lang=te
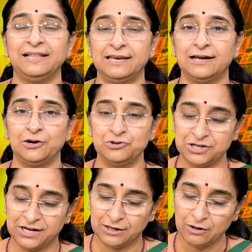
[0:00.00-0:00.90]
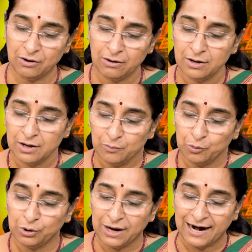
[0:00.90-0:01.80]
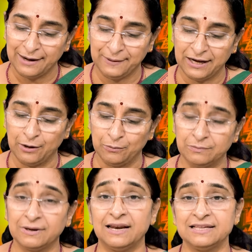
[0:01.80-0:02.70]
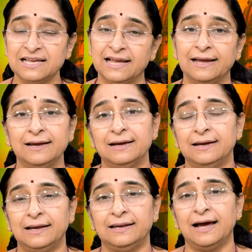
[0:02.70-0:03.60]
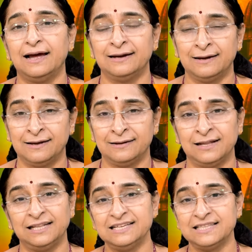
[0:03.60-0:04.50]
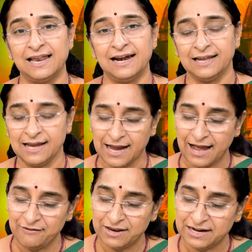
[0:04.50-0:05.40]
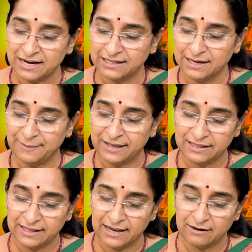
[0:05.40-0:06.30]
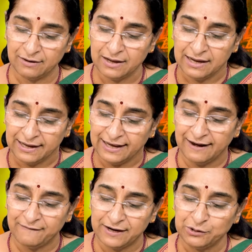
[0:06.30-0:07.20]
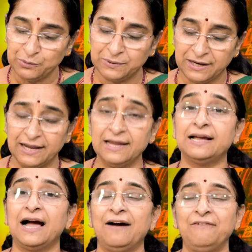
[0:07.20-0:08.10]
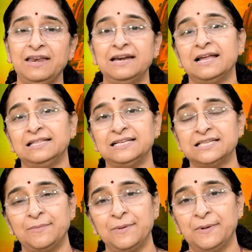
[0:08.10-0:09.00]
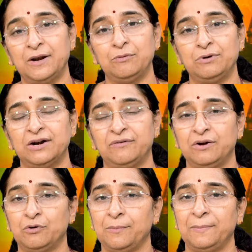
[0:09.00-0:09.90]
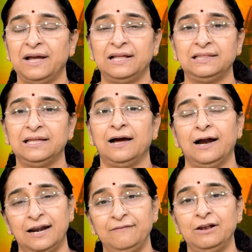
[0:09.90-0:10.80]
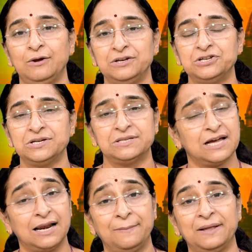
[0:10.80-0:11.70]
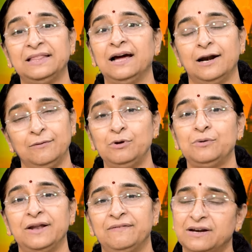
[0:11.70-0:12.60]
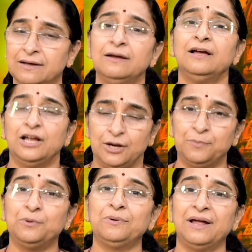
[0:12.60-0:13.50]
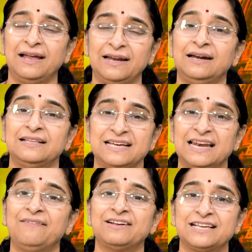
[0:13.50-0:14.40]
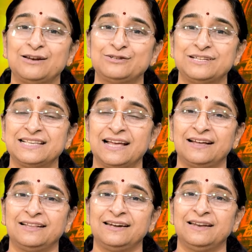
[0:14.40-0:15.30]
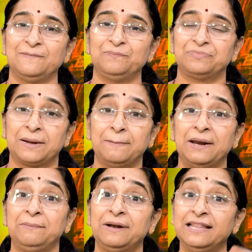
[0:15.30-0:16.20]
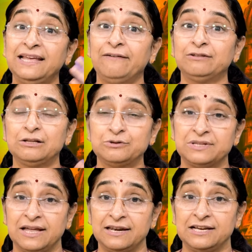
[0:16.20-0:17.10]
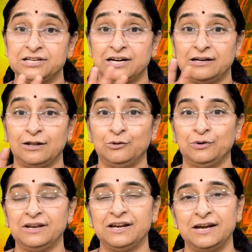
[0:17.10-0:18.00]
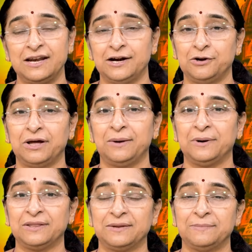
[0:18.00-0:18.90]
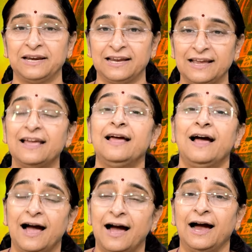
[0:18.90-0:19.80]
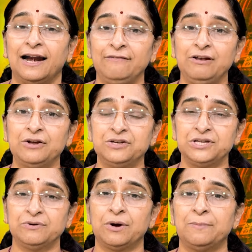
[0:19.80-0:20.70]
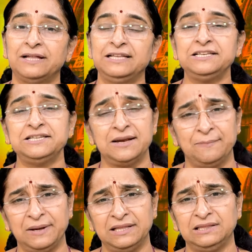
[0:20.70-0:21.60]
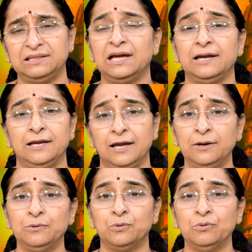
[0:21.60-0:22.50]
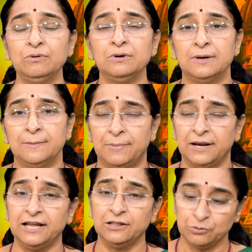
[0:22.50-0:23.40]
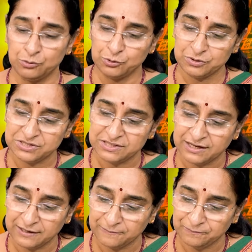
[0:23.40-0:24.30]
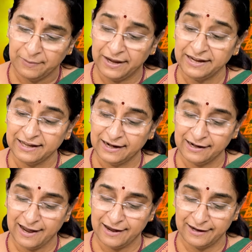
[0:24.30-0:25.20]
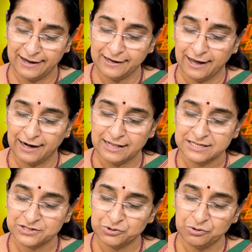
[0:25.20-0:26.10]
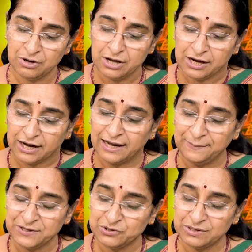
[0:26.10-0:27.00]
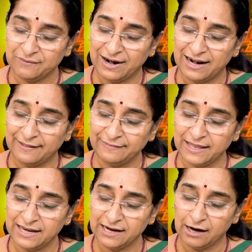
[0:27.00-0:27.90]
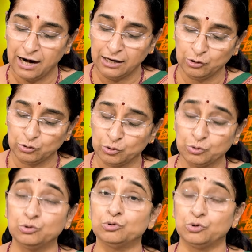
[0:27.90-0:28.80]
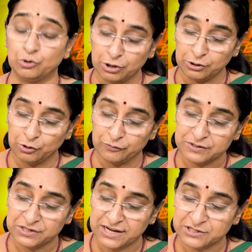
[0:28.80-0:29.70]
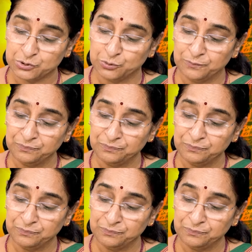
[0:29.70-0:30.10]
మాదిరి కను చీకట్లో ముగ్గురు ఆడపిల్లలు కలిసి నదీ స్నానానికి కావేరీ నదికి బయలుదేరారు ఇలా వెళ్తూ ఉంటే ఈ కావేరీ నది సమీపంలో ఉన్నటువంటి ఒక పెద్ద అడవిలోంచి చాలా పెద్ద అడవులు ఉండేవట ఇప్పుడు కూడా ఏంటంటే జనావాసాలు వచ్చేసాయి కదండి మనం నది అవతలు చూస్తే అన్ని చెట్టతోటి నిండినట్టు కనపడుతుంది మనకి ఆ అడవిలోంచి ఒక మదించిన పెద్ద ఏనుగు పరిగెత్తుకుంటూ వచ్చిందట భయంకరంగా ఘీంకారాలు చేస్తూ కనిపిస్తున్న వాళ్ళందరినీ కాళ్ళతో తొక్కుతూ తొండంతో విసిరేస్తూ